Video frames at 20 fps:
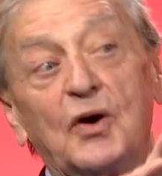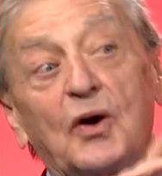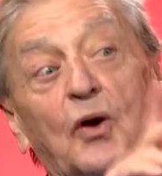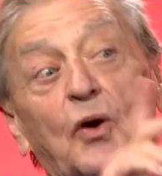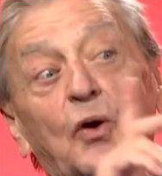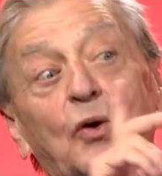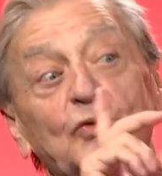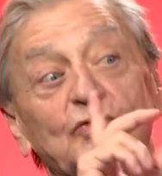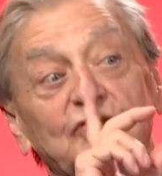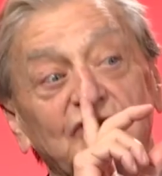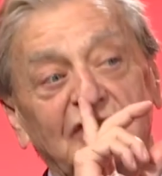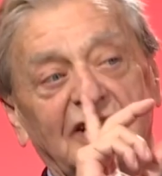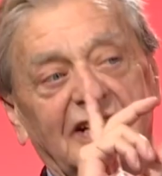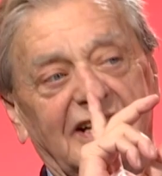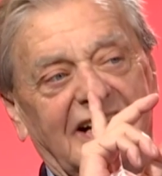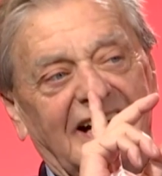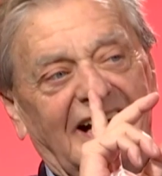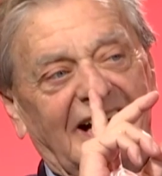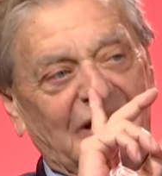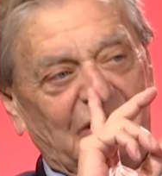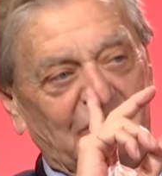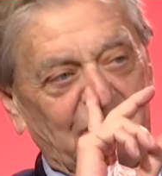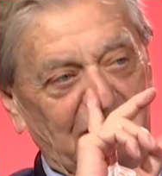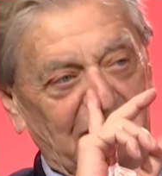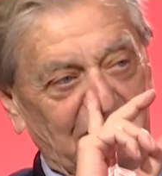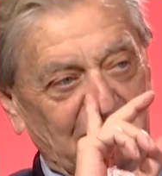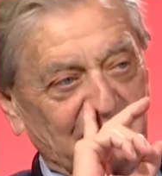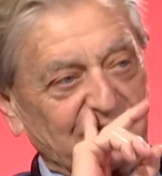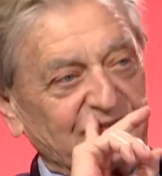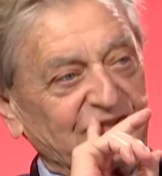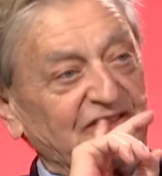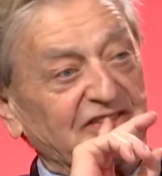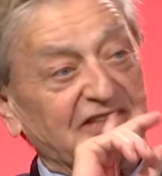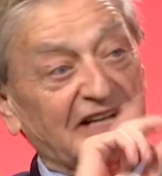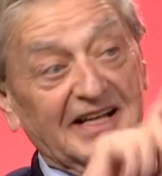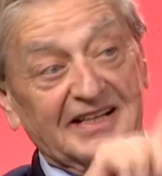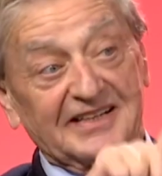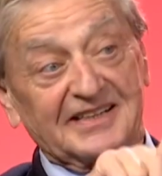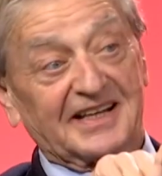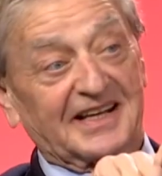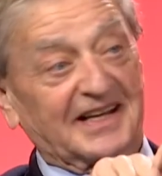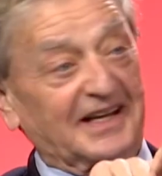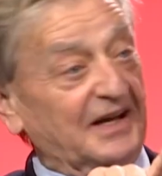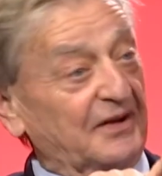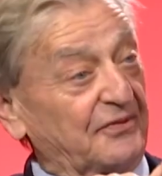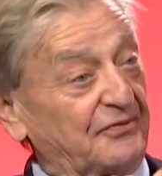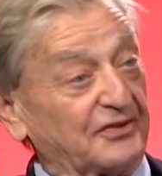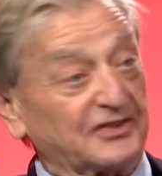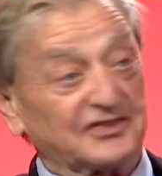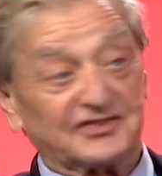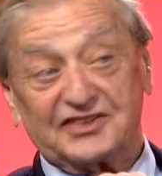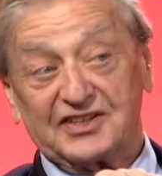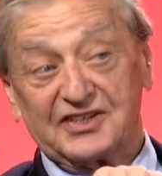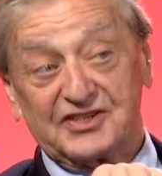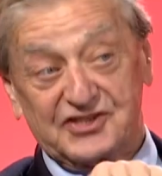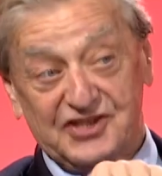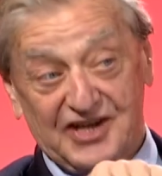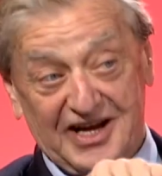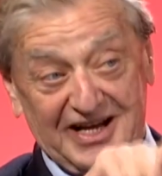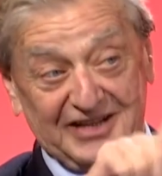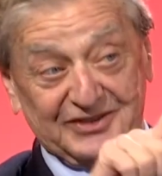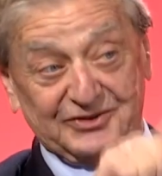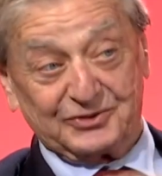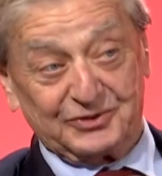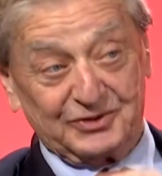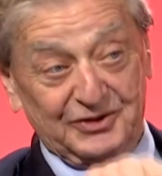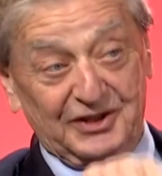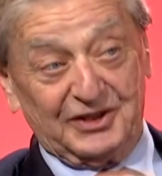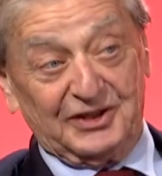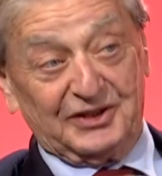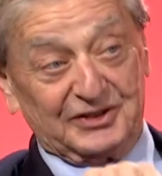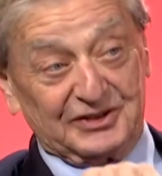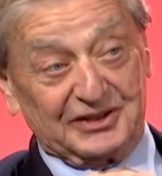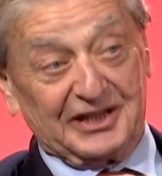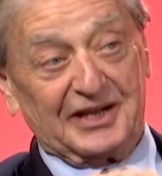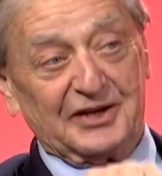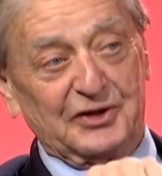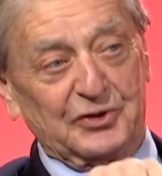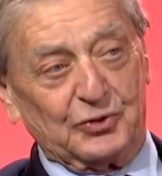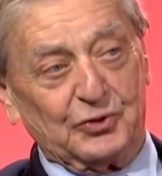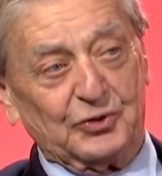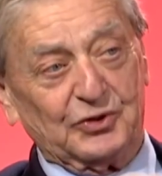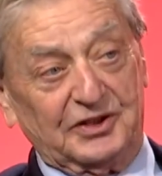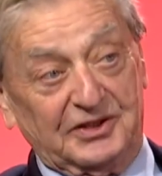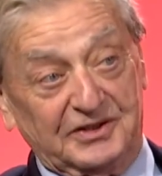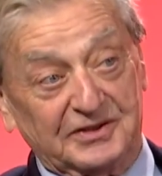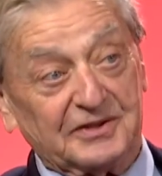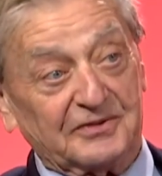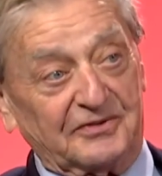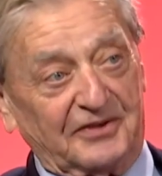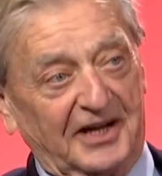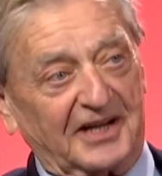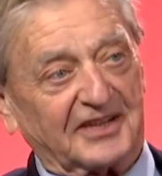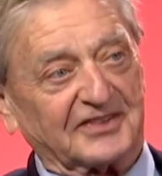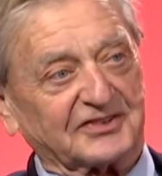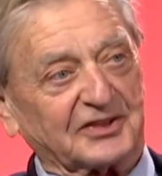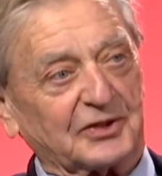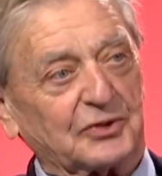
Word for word: così caro ai grossetani che è festeggiato da noi in diverse